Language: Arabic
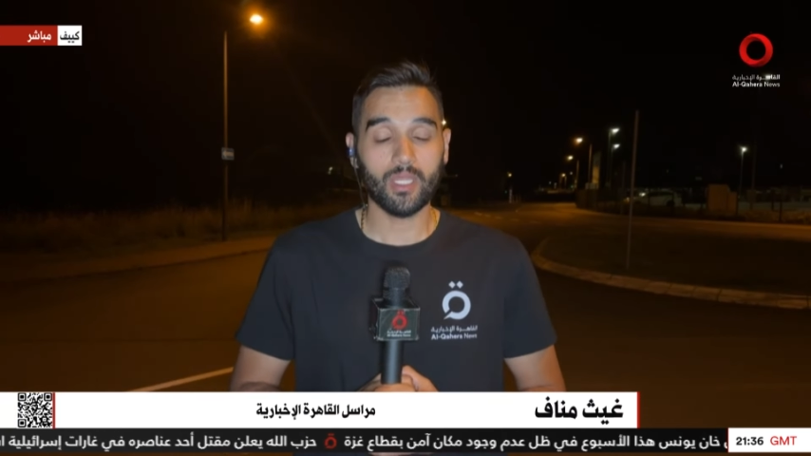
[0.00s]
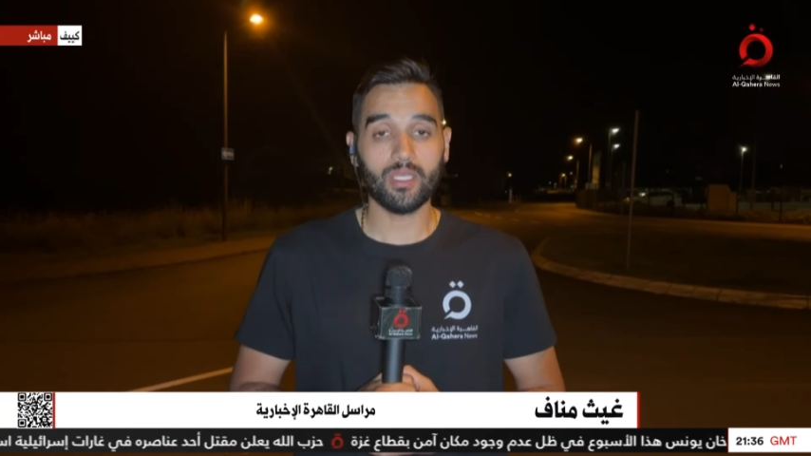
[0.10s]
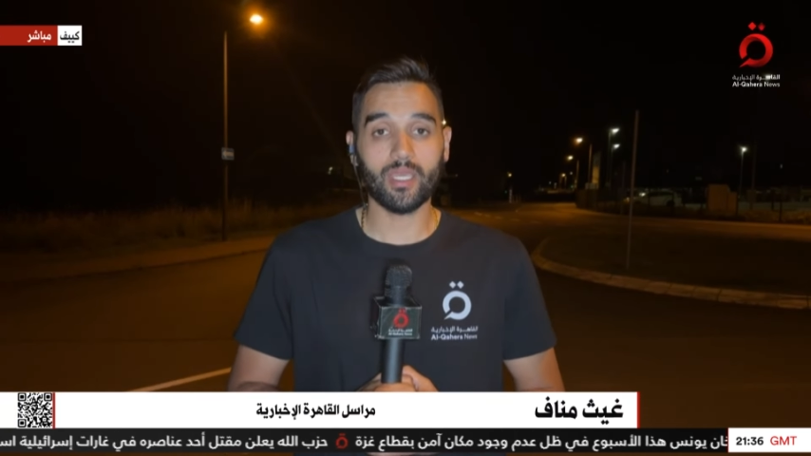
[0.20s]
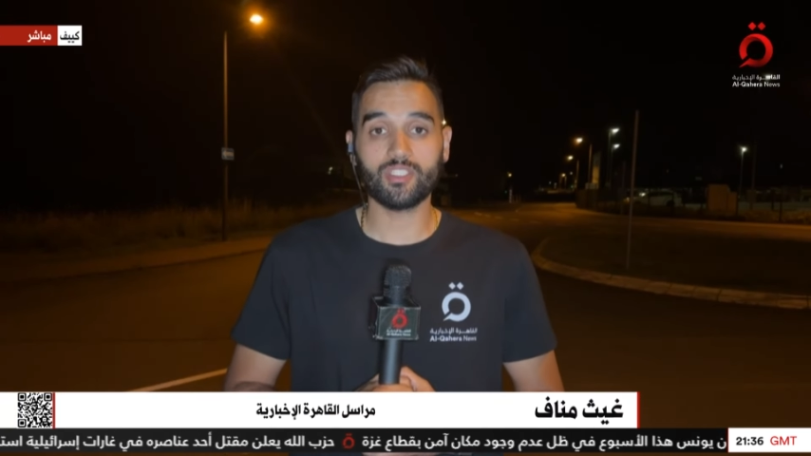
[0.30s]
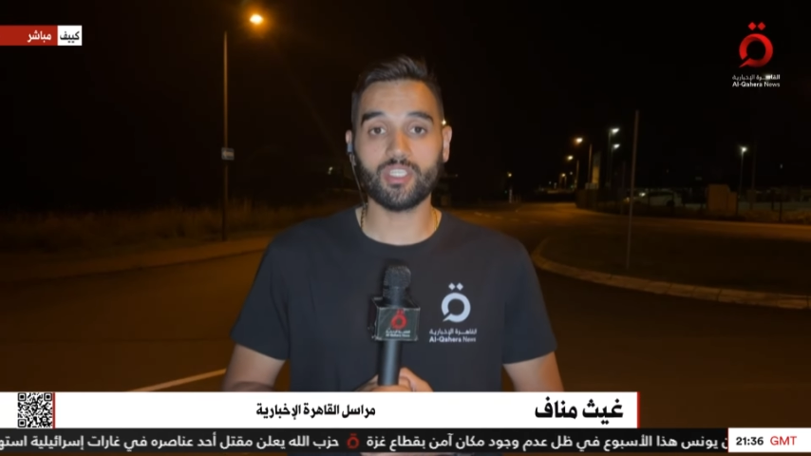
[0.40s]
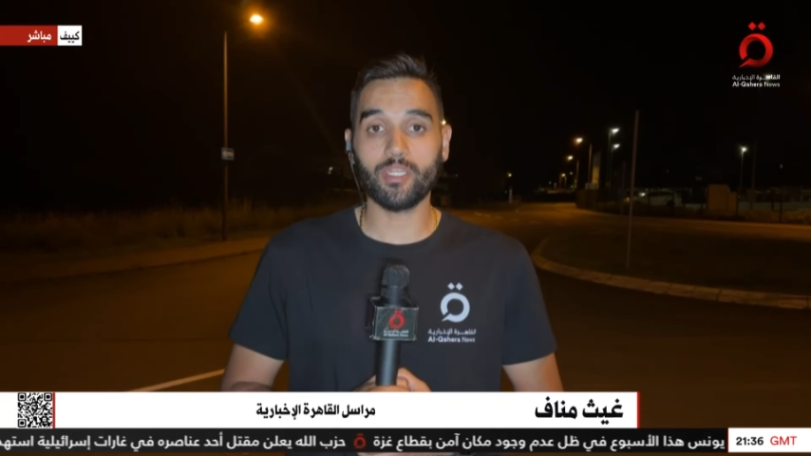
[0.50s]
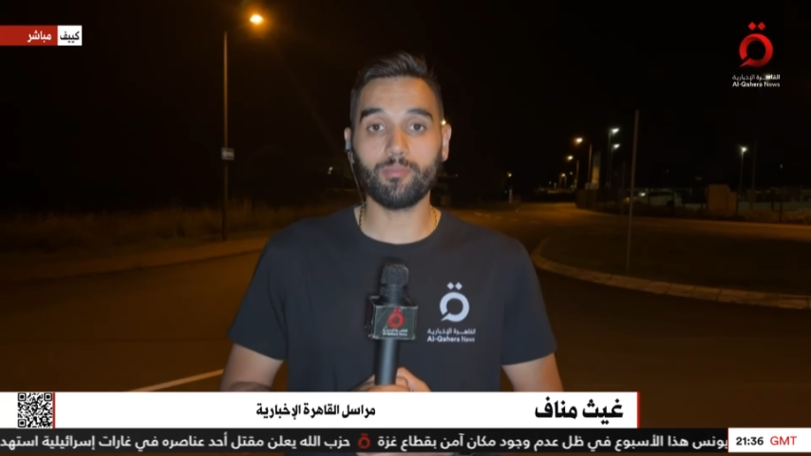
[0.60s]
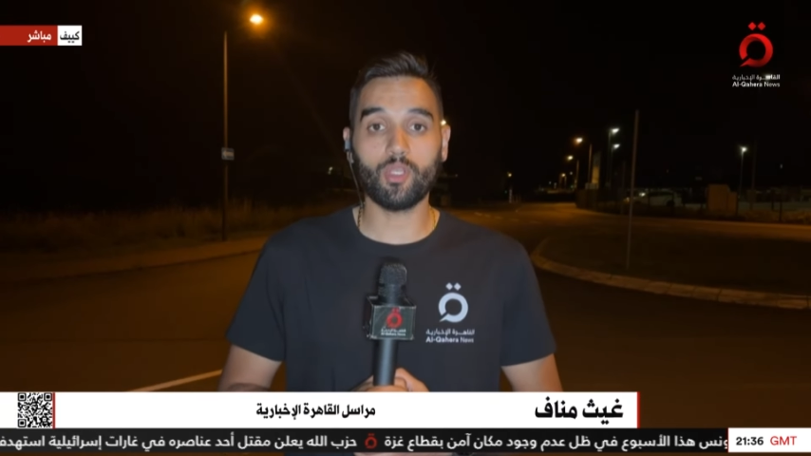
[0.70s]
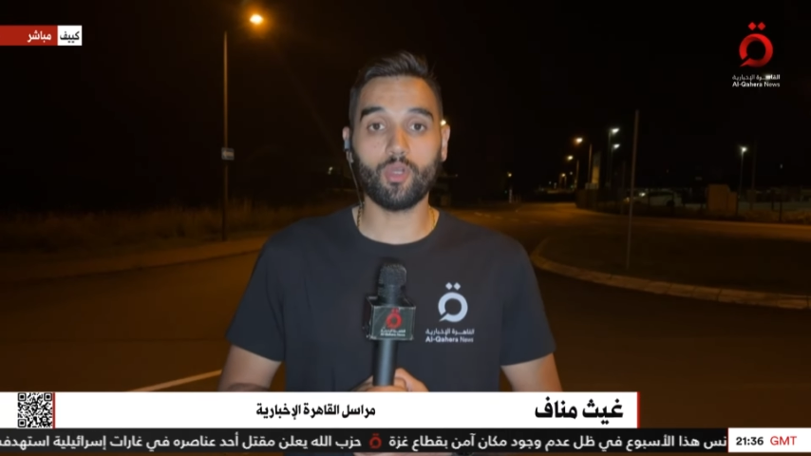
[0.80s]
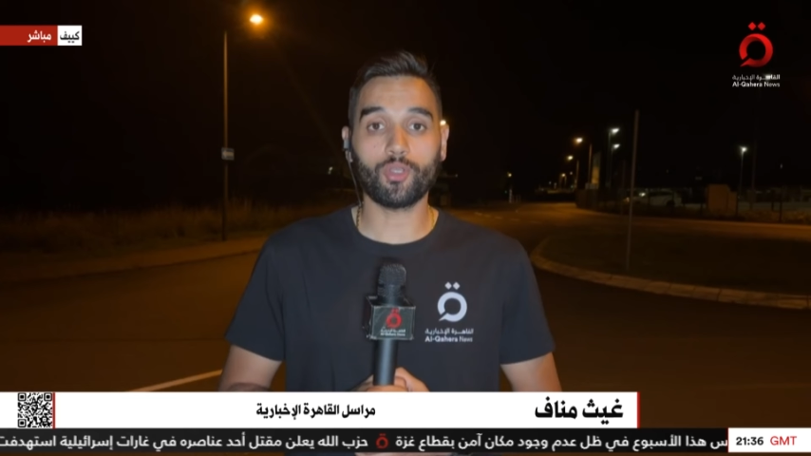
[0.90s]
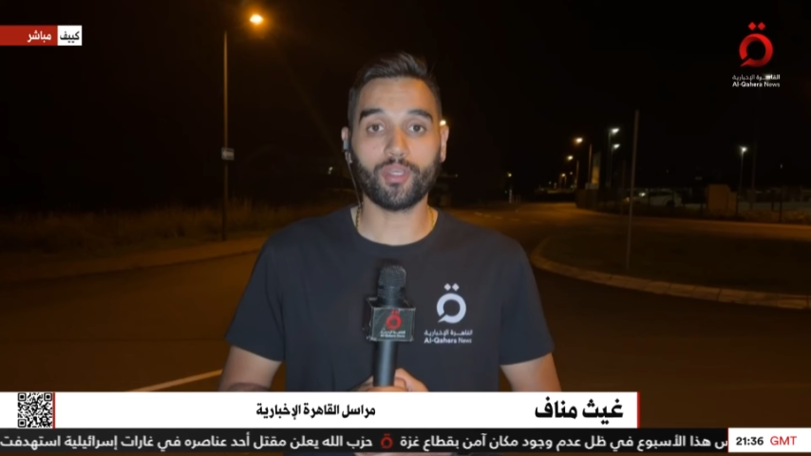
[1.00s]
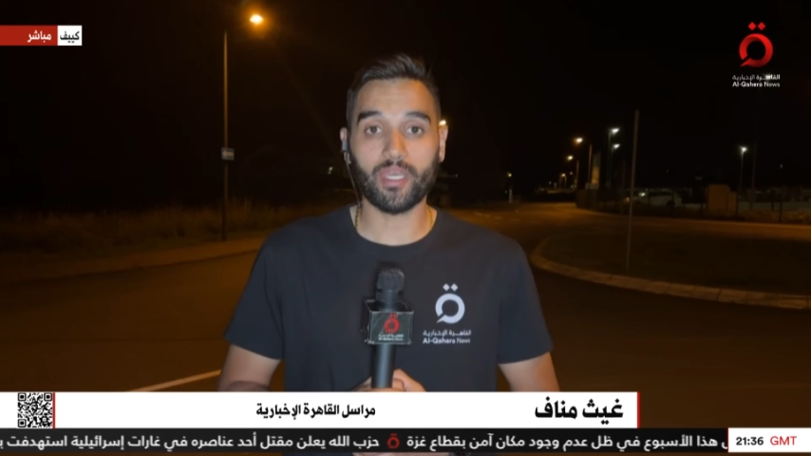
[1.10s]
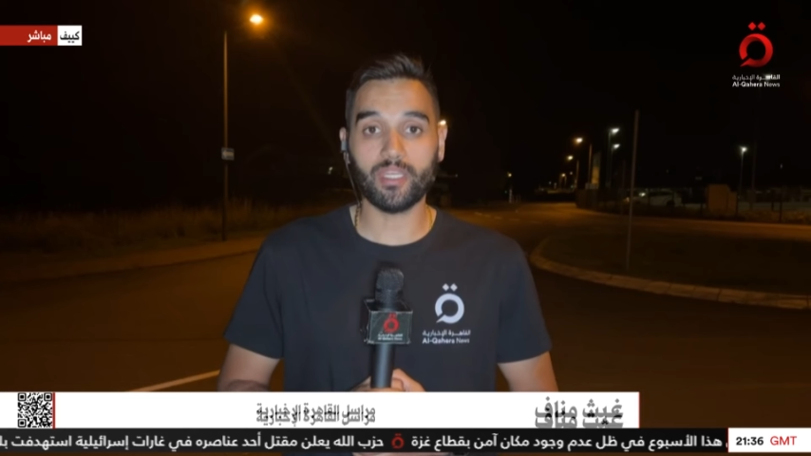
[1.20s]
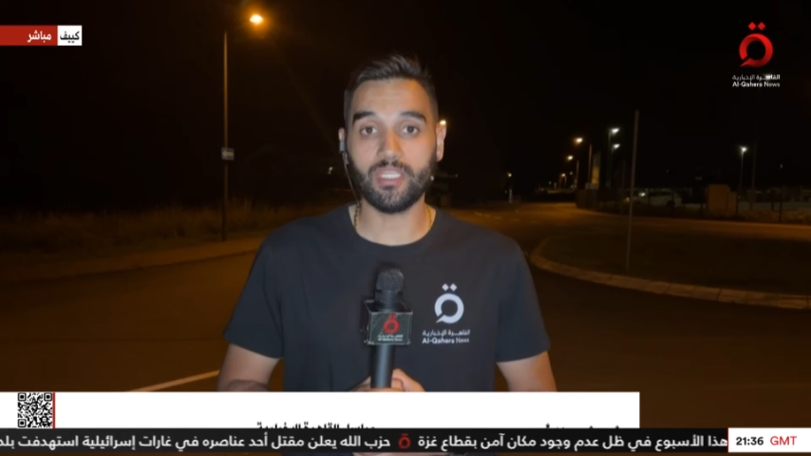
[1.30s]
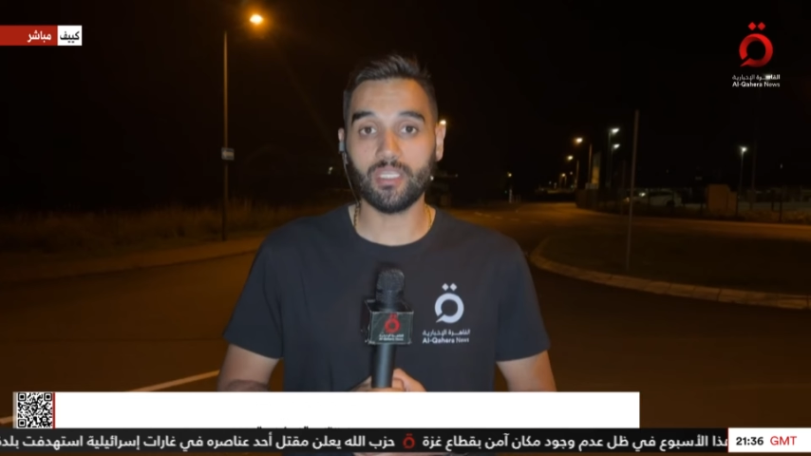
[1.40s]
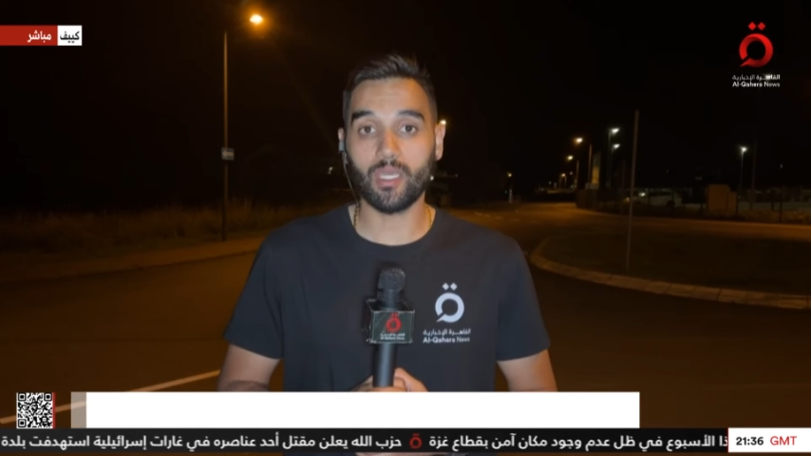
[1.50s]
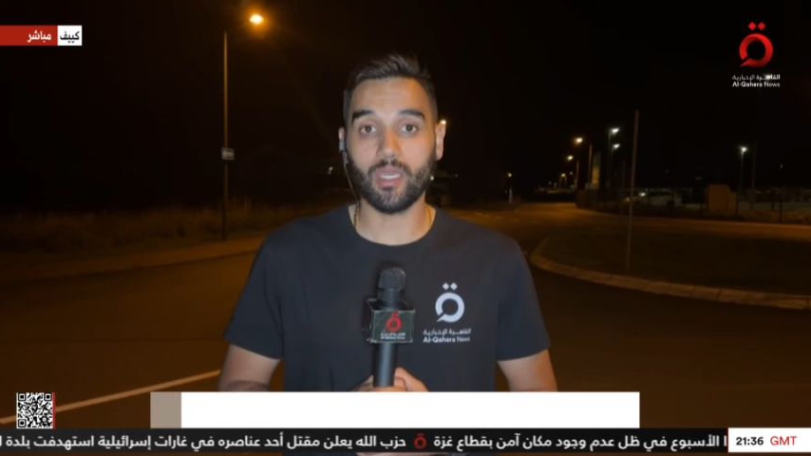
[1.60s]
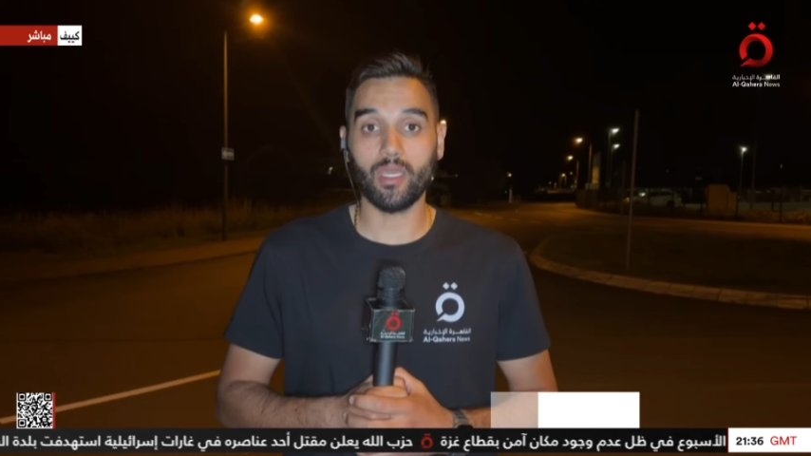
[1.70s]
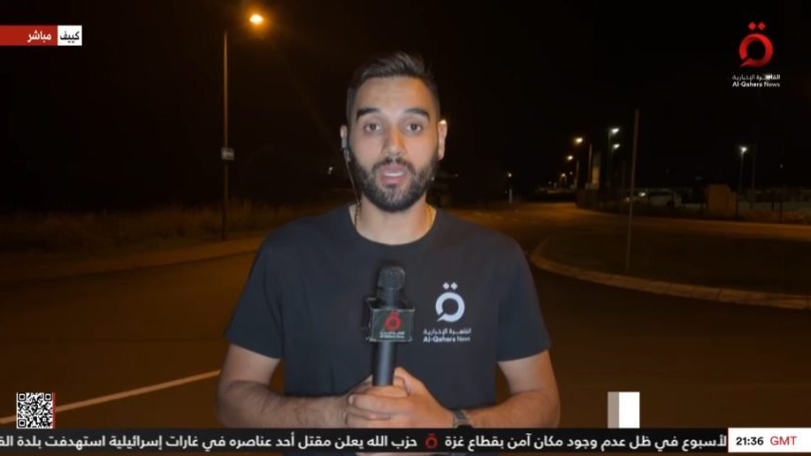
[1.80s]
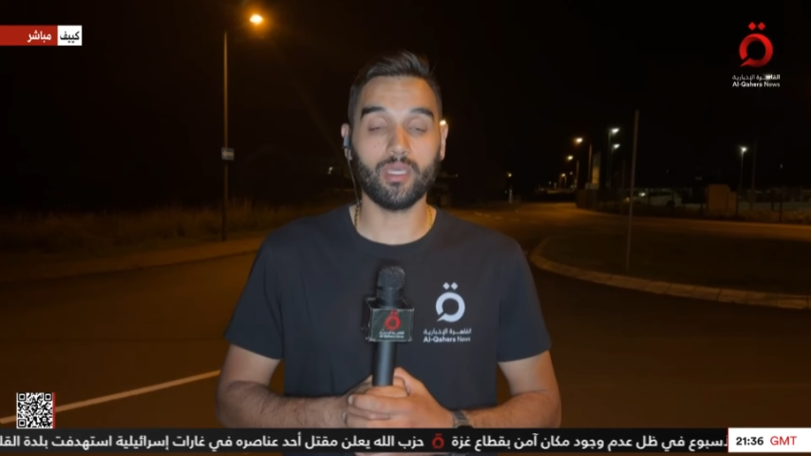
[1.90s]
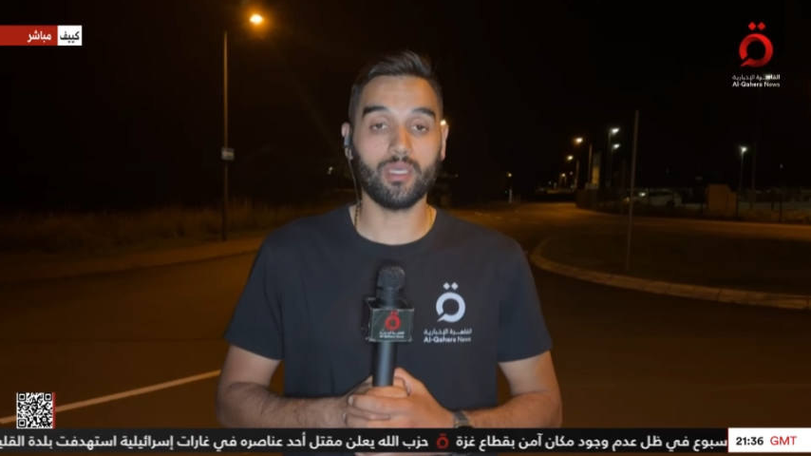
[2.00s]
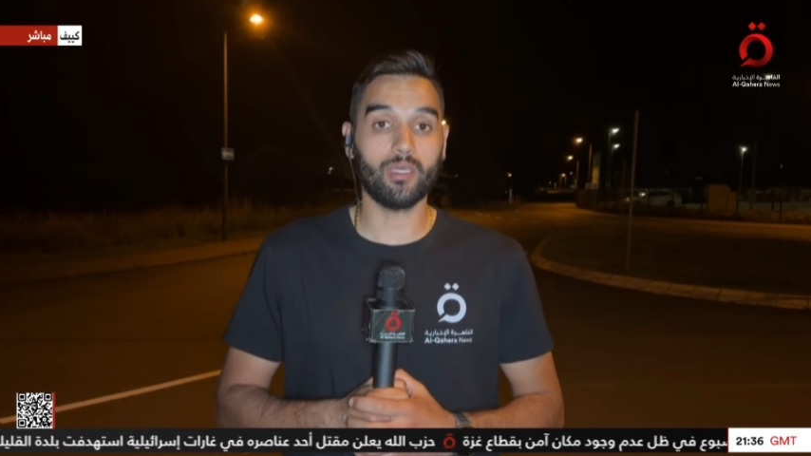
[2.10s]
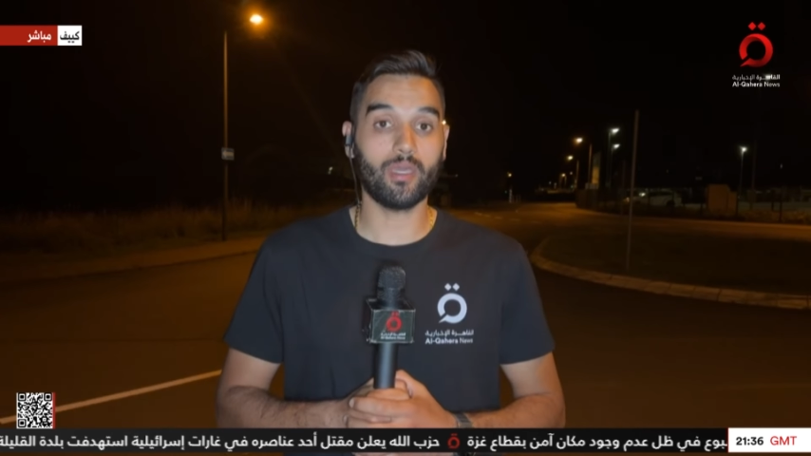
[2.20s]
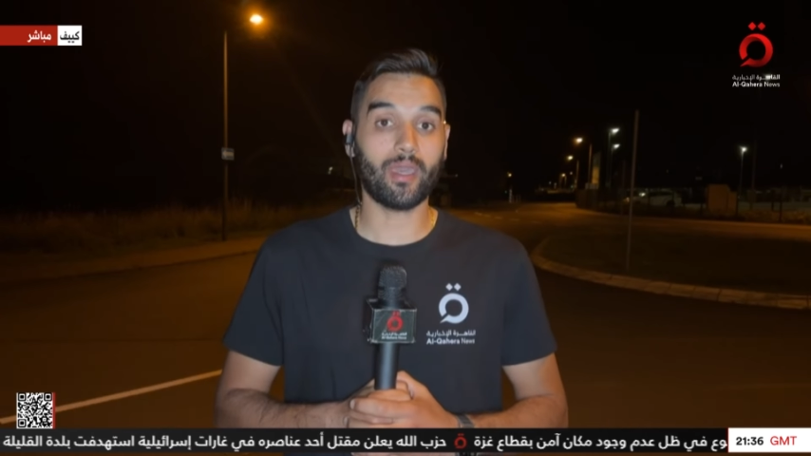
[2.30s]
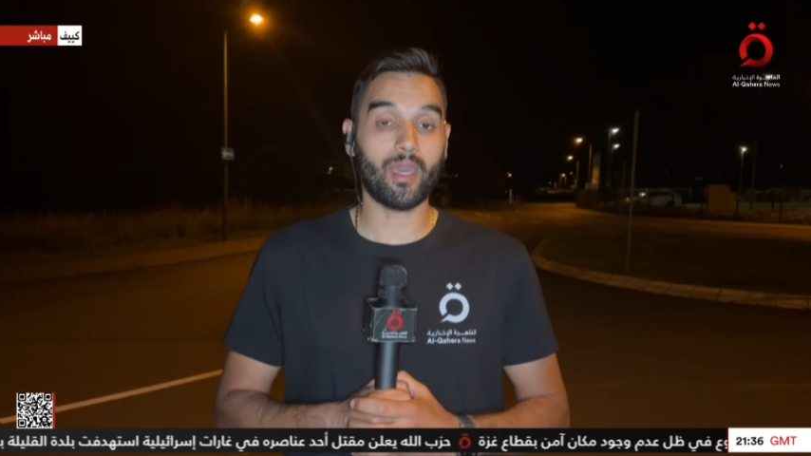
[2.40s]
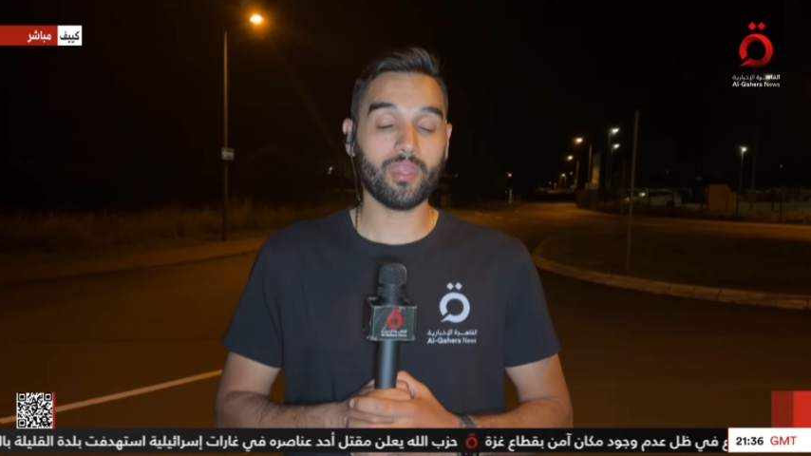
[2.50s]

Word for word: للجانب الأوكراني آه،